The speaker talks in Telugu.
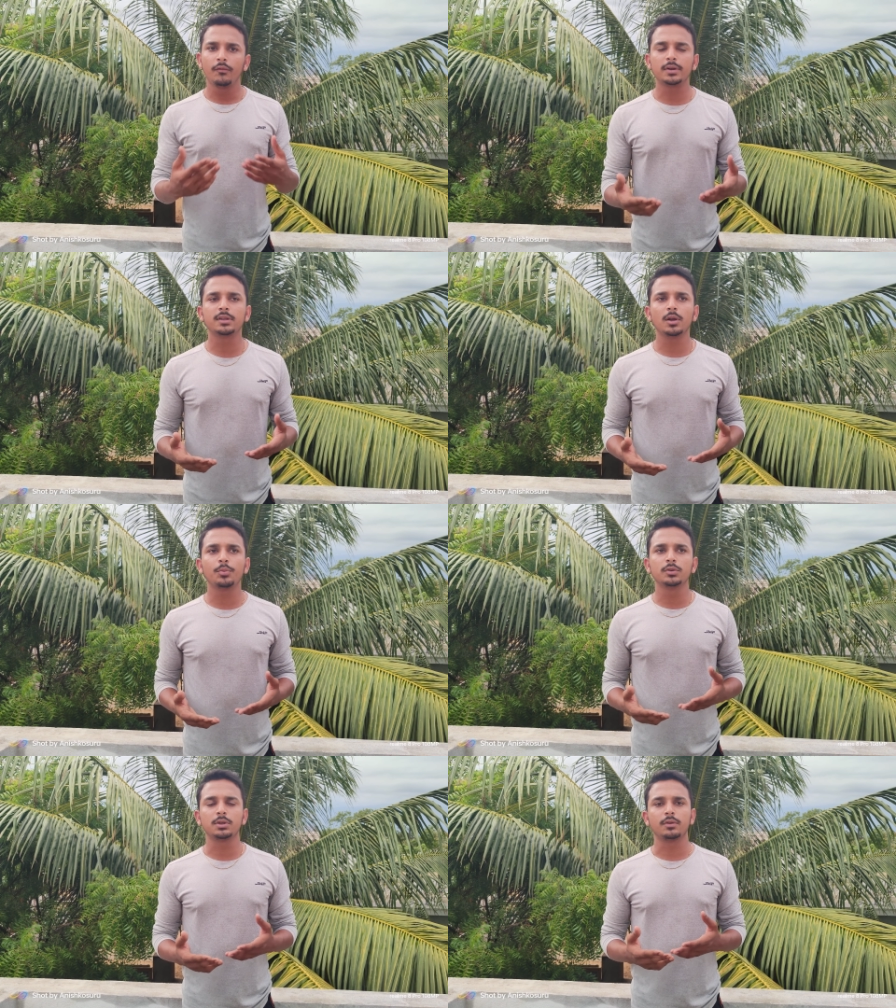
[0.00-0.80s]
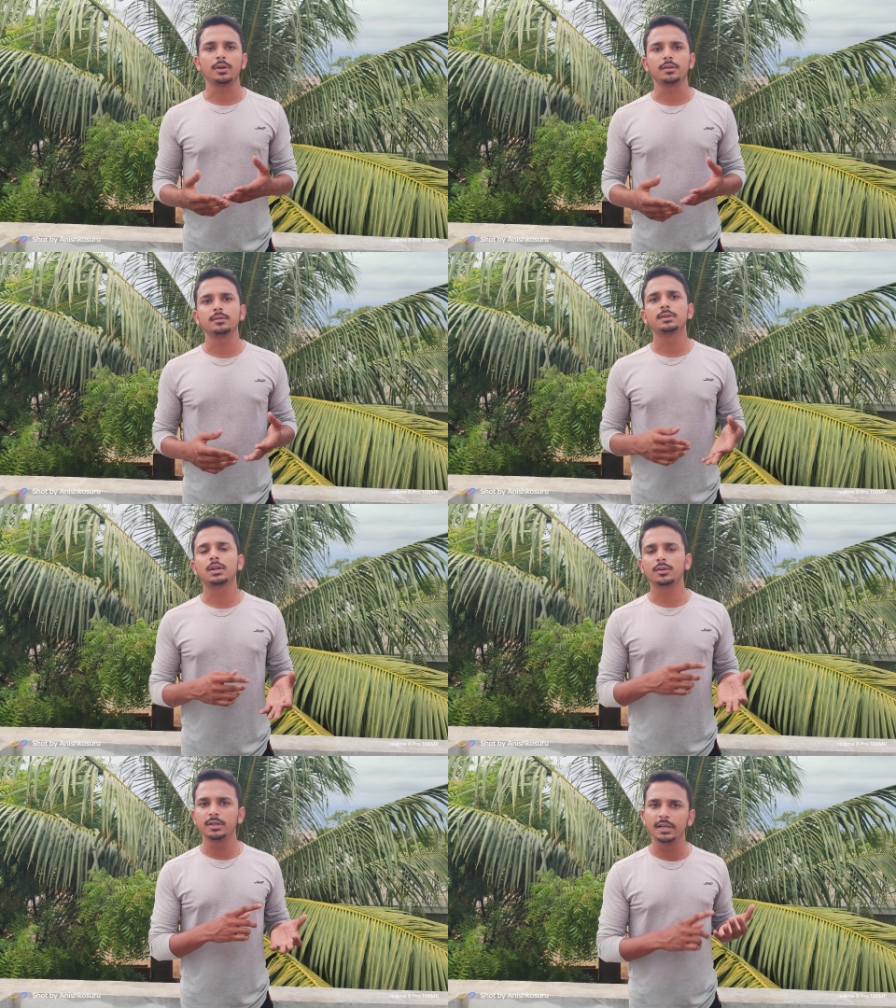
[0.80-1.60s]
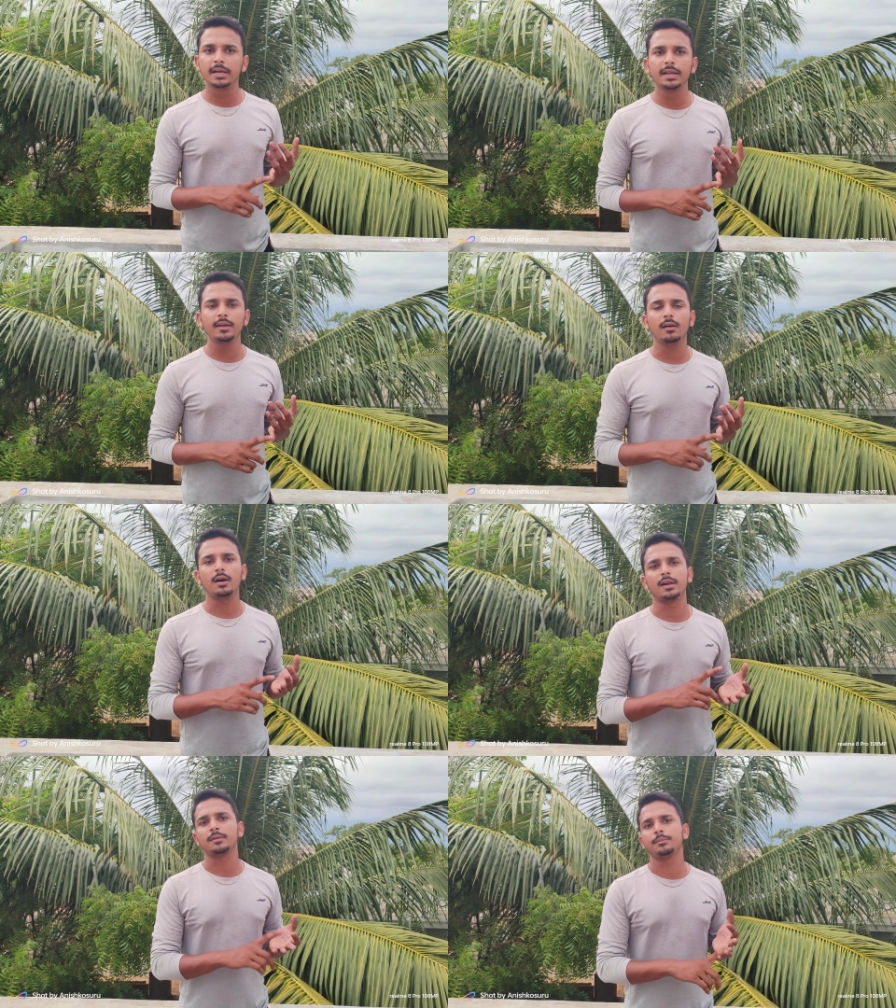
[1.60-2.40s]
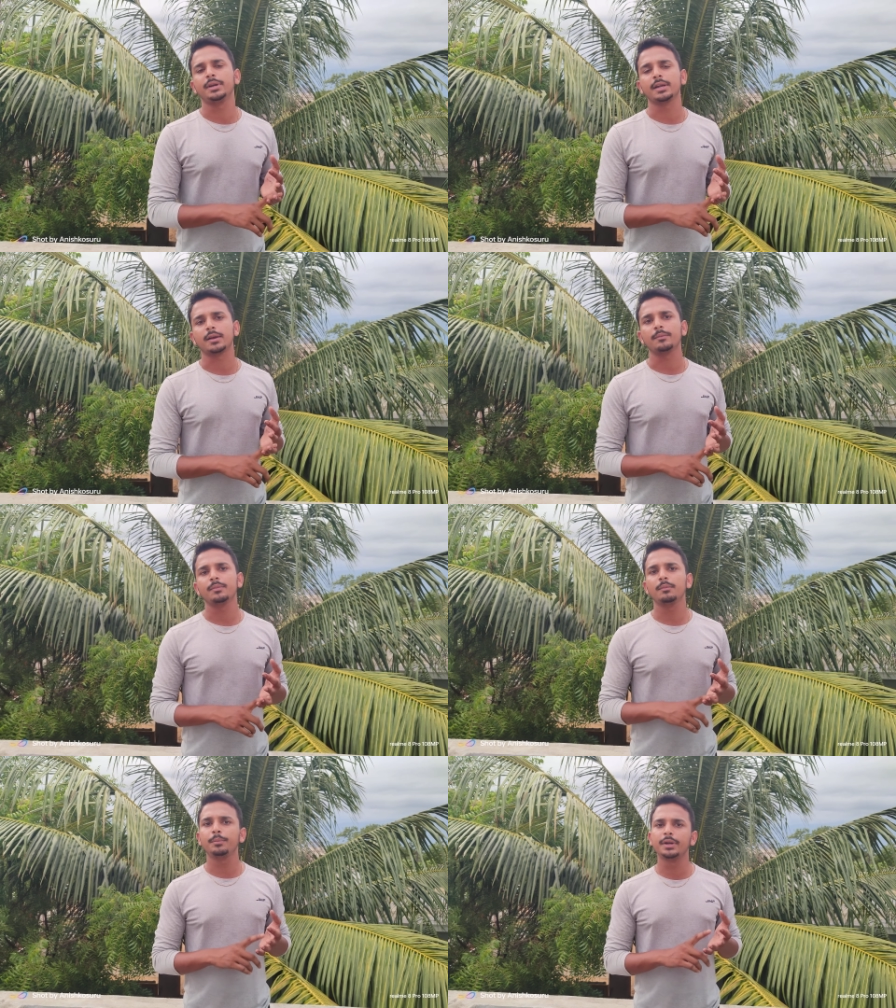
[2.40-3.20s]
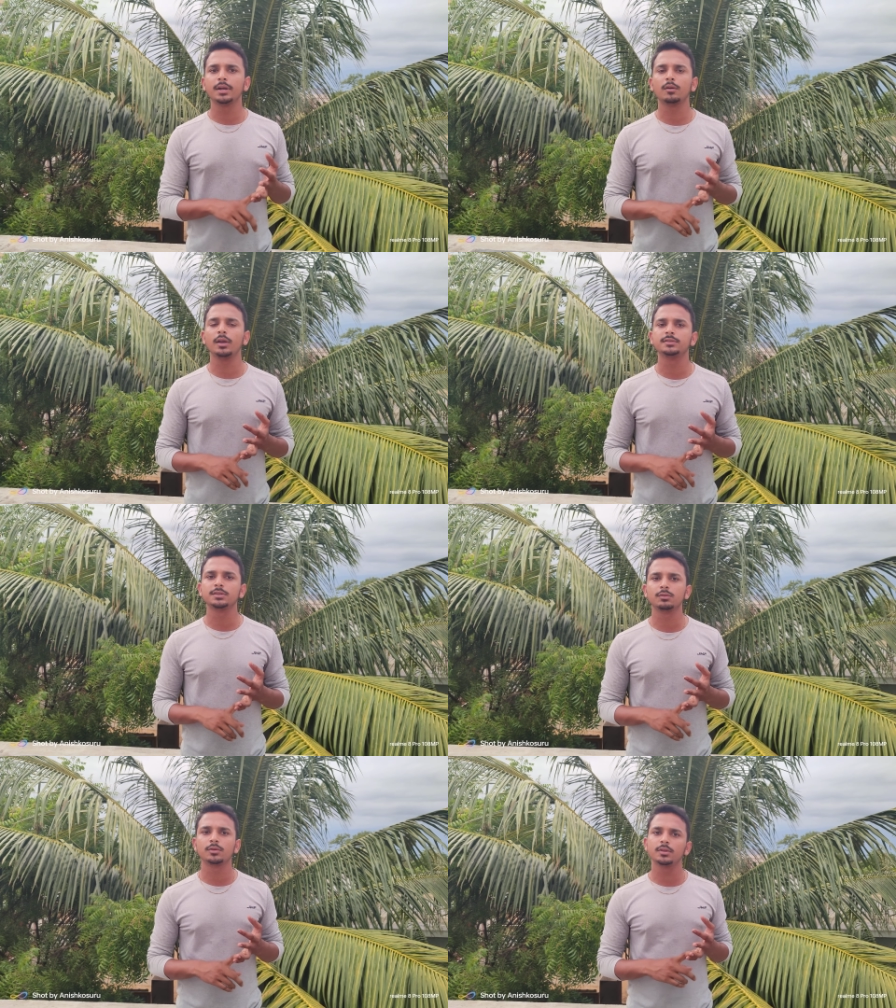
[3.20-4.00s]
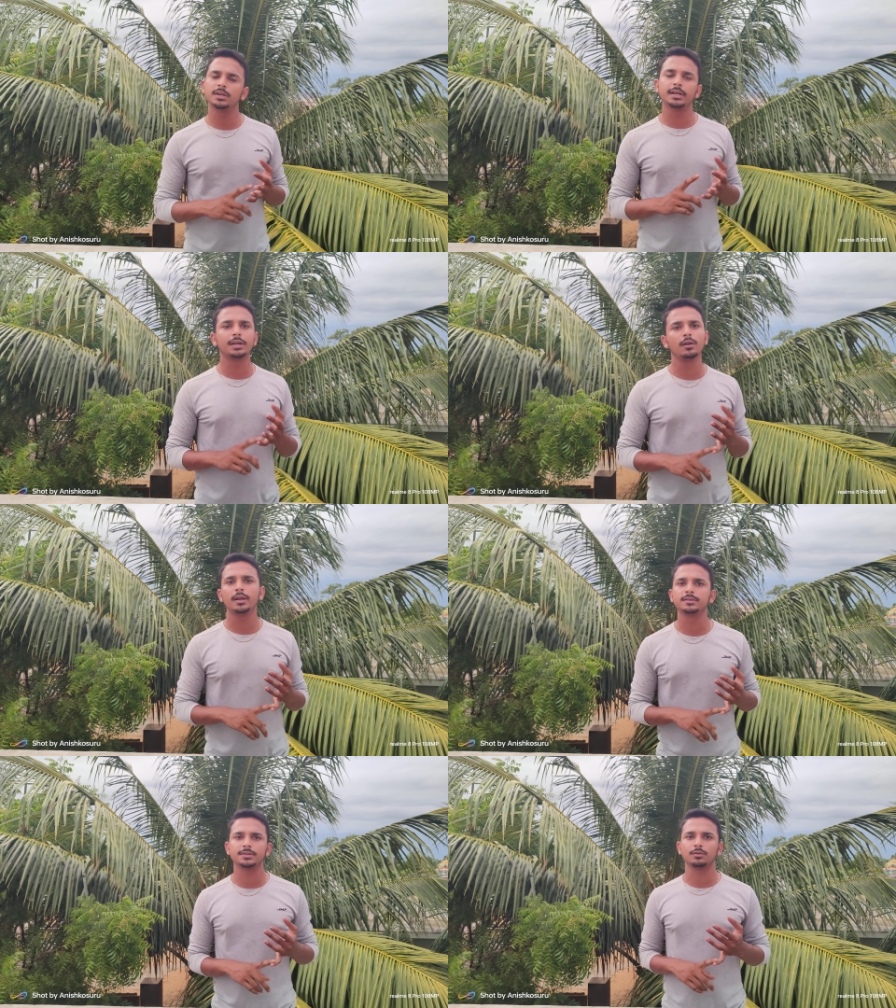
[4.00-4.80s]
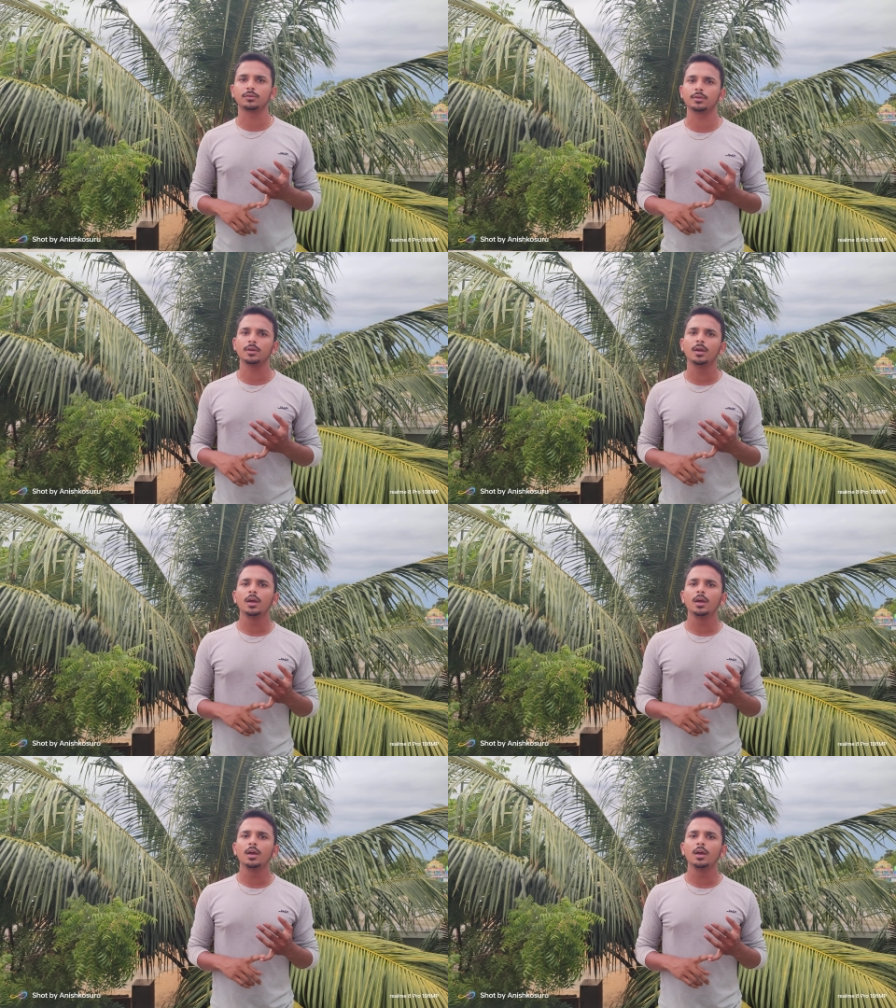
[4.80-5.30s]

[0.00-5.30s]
ఫర్దర్ అప్రోచ్ అవ్వండి తర్వాత డిగ్రీ ఆర్ బీటెక్ బీటెక్లో ఎన్సీసీ ఉంటుంది డిగ్రీలో ఎన్సీసీ ఉంటుంది